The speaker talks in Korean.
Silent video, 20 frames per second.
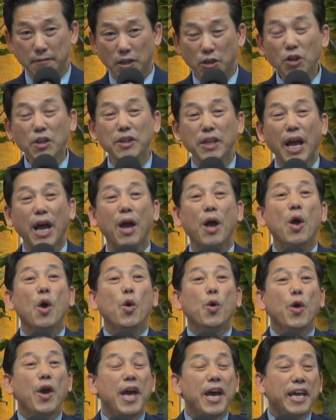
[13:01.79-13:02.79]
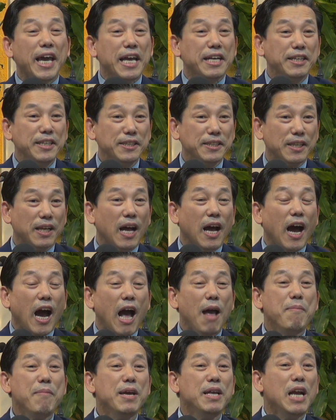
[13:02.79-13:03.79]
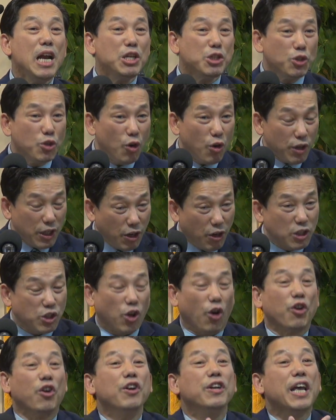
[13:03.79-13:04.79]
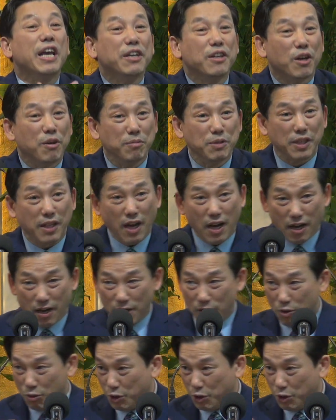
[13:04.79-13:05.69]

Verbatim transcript: 그런데 회개는 하면 할수록 이걸 덜어내는 겁니다.